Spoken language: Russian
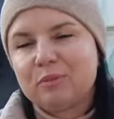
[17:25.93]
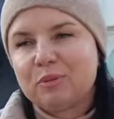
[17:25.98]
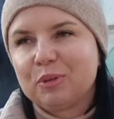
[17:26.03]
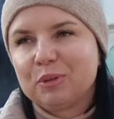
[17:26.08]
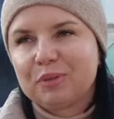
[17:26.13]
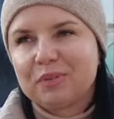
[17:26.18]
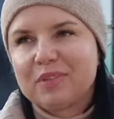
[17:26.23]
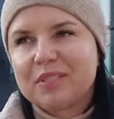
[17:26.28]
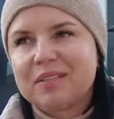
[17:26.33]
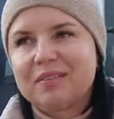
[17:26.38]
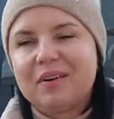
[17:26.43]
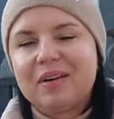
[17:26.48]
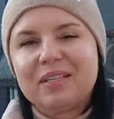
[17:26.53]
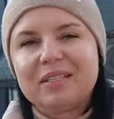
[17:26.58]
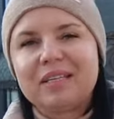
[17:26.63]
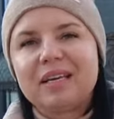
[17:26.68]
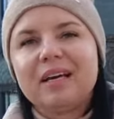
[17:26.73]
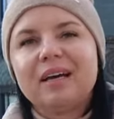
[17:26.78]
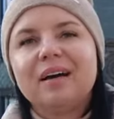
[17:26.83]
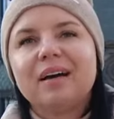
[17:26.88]
будет
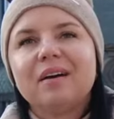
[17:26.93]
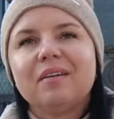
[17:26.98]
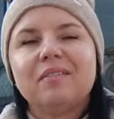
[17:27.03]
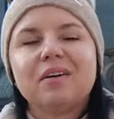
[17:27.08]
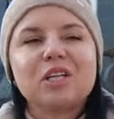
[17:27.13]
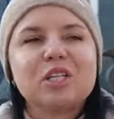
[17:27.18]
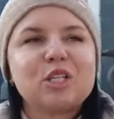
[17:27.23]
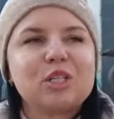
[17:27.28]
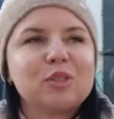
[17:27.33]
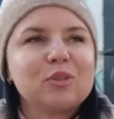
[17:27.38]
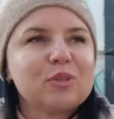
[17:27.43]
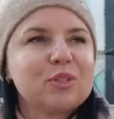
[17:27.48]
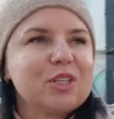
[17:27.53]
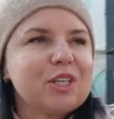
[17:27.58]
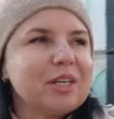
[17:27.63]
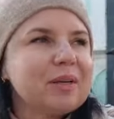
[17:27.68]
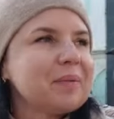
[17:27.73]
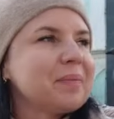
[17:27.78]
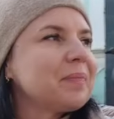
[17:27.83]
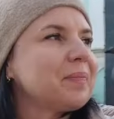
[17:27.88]
вызывать в вашей
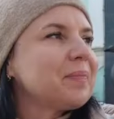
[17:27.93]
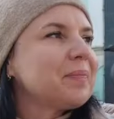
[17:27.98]
душе.